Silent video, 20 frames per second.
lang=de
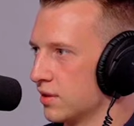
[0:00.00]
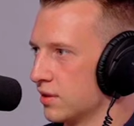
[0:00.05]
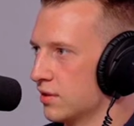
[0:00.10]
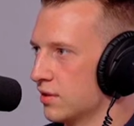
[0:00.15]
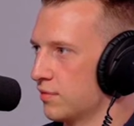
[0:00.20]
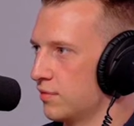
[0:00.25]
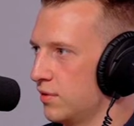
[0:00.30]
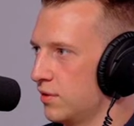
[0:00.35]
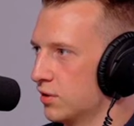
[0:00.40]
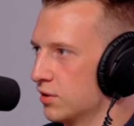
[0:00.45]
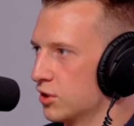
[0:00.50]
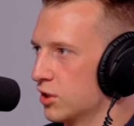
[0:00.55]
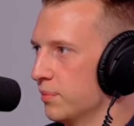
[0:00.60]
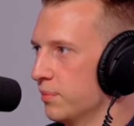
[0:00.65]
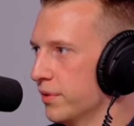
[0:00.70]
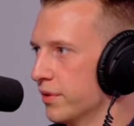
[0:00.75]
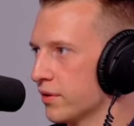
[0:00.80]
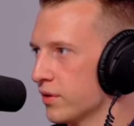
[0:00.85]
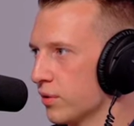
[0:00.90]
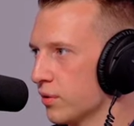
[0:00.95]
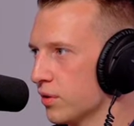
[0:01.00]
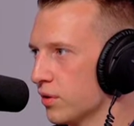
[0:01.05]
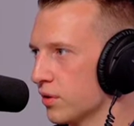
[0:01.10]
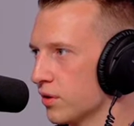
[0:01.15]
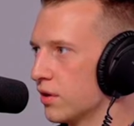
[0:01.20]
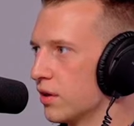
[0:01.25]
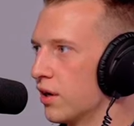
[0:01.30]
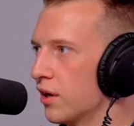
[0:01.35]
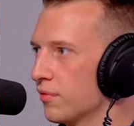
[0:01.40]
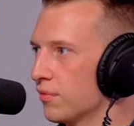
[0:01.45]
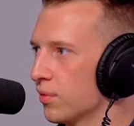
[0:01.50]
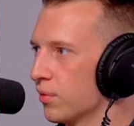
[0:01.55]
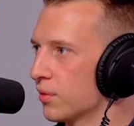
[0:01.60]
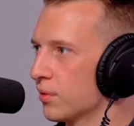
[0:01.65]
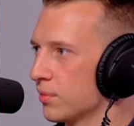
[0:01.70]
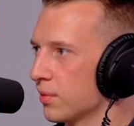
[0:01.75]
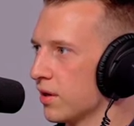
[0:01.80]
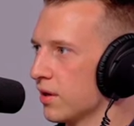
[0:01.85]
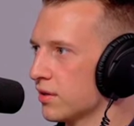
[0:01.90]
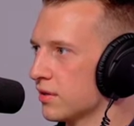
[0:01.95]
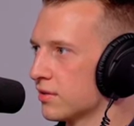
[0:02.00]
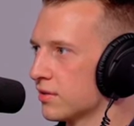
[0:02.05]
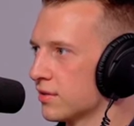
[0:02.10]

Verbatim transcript: sehr, sehr viele Champions auch äh, hervorgebracht.